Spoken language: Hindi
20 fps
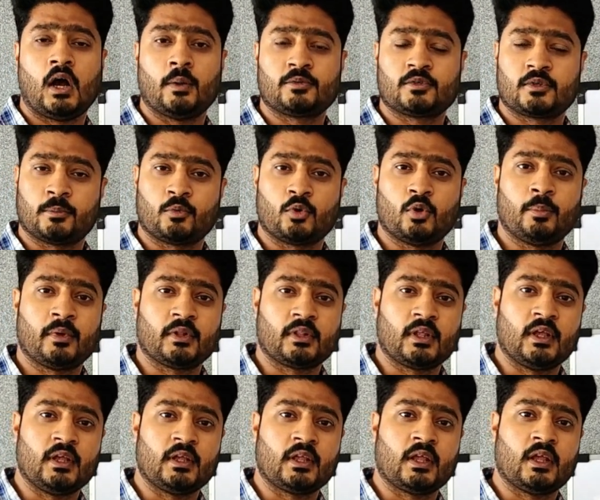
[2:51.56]
आप सबको
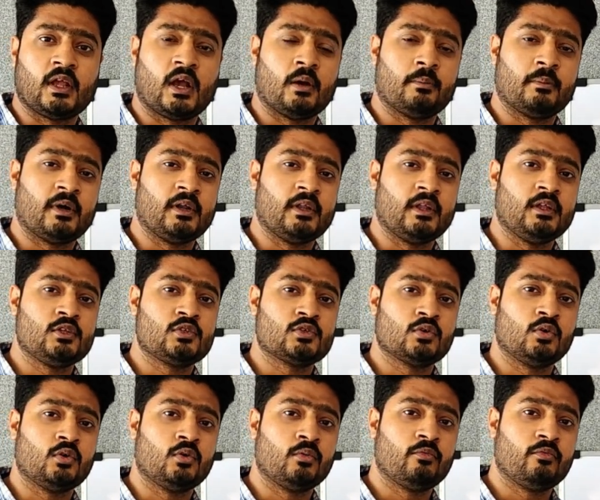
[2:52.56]
पता है कि हमारी
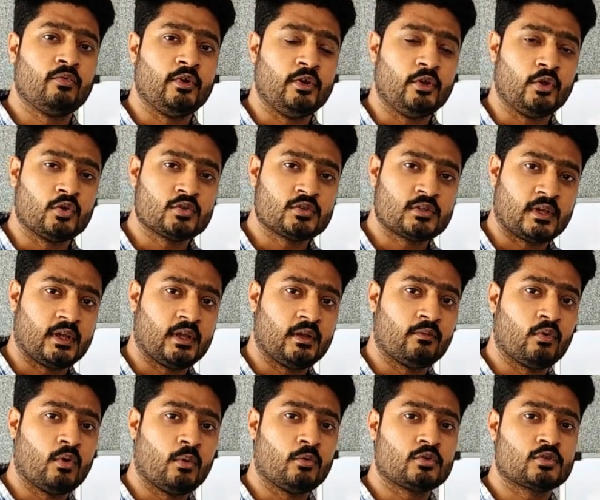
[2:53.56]
जो वीडियोस हैं
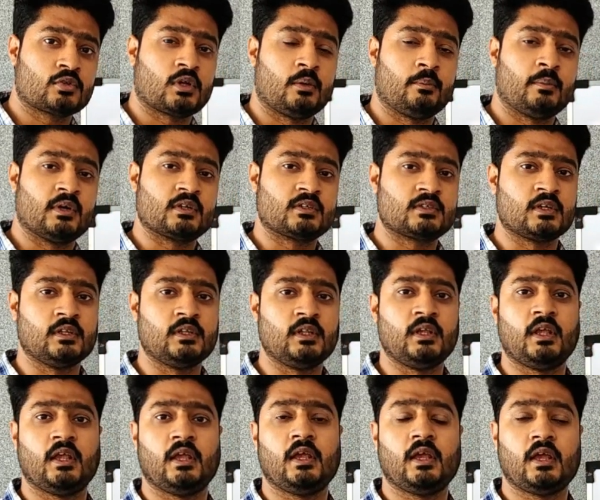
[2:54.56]
वो उसका मकसद
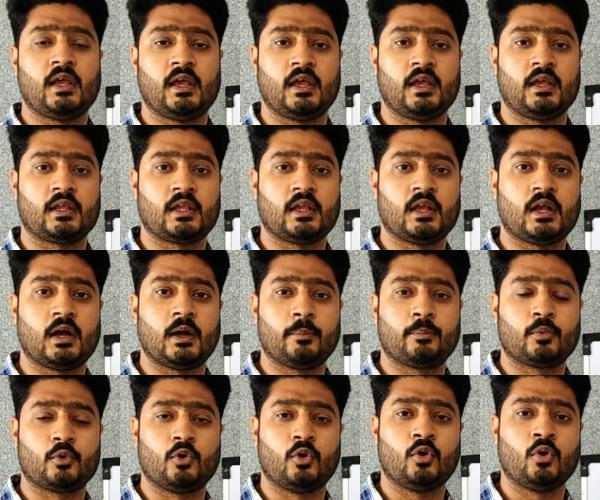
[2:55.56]
ही ये है कि
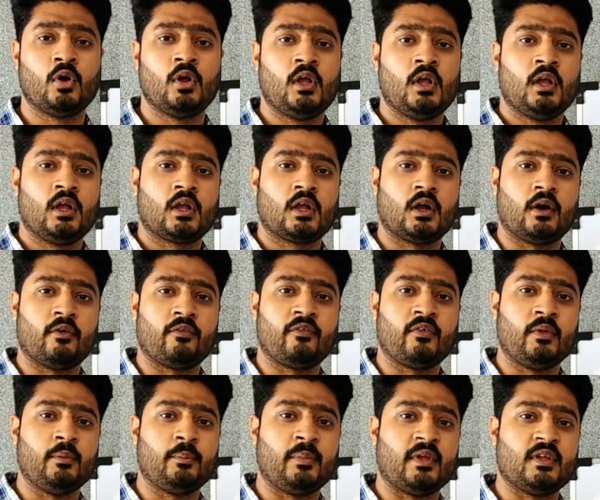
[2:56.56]
आपको
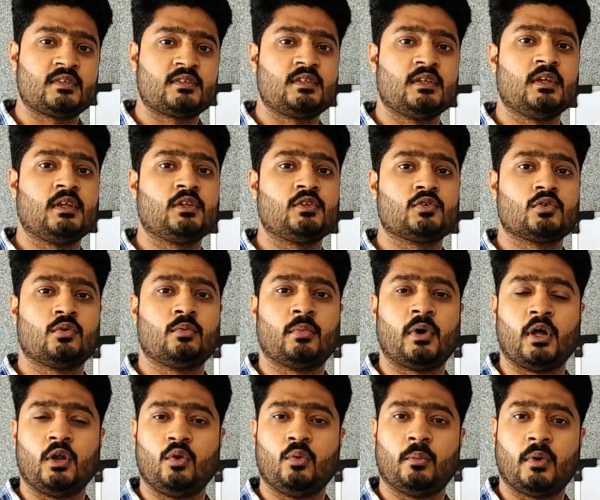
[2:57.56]
काफ़ी बेसिक जो
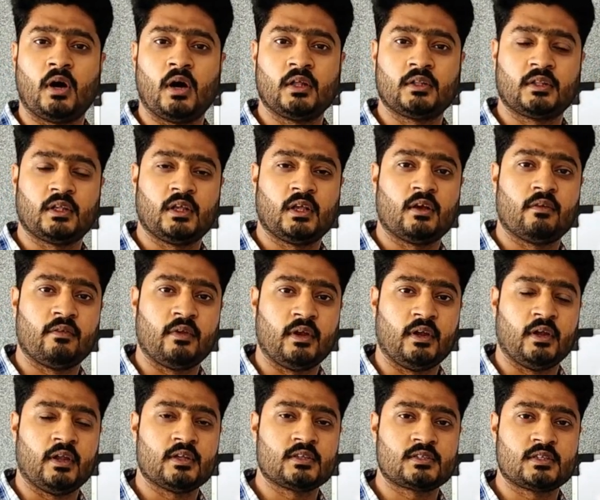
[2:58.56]
मालूम हैं
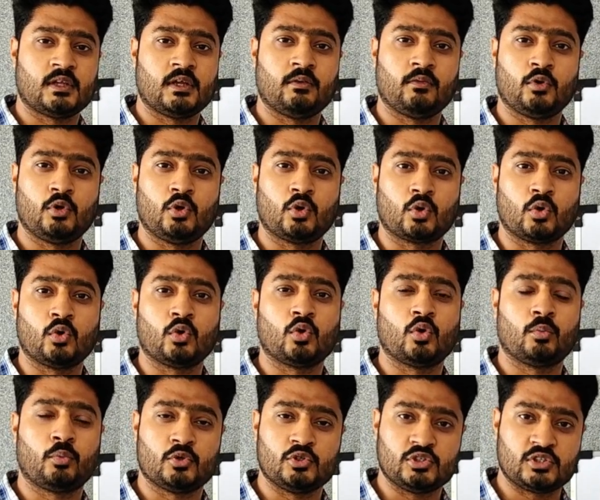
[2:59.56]
अवेयरनेस है वो लोगों
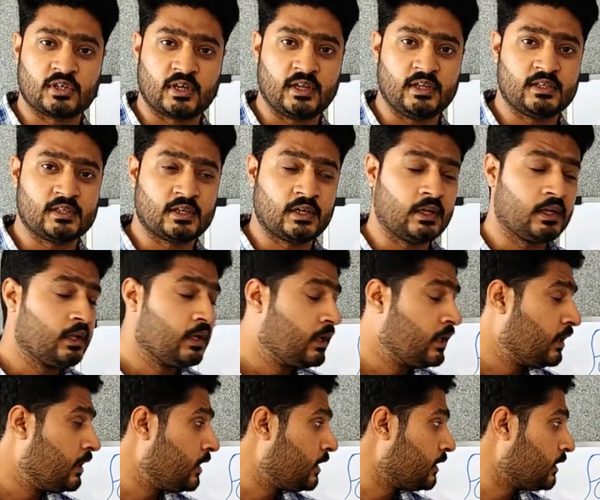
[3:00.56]
को पहुँचाई जाए
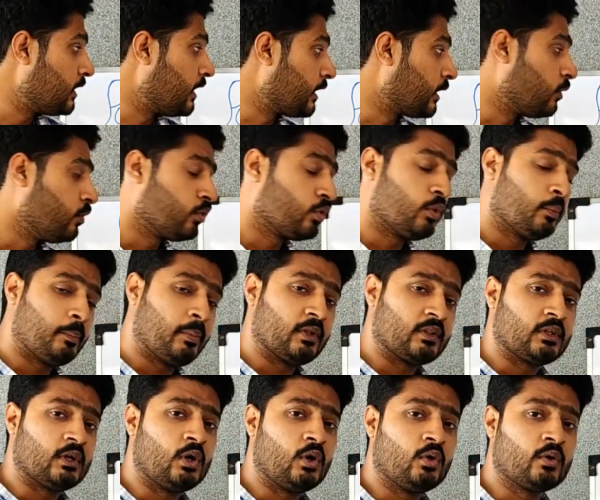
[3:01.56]
ताकि उनको
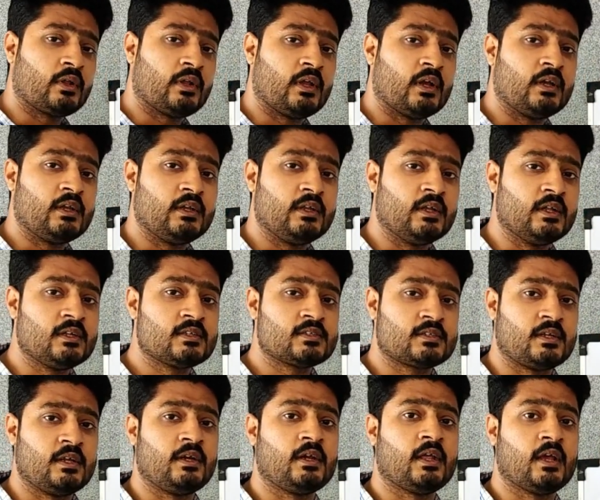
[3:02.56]
पता हो कि यार रियल
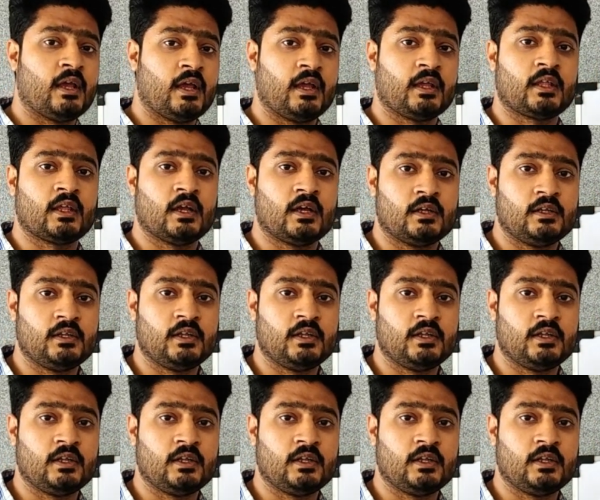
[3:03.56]
स्टेट है क्या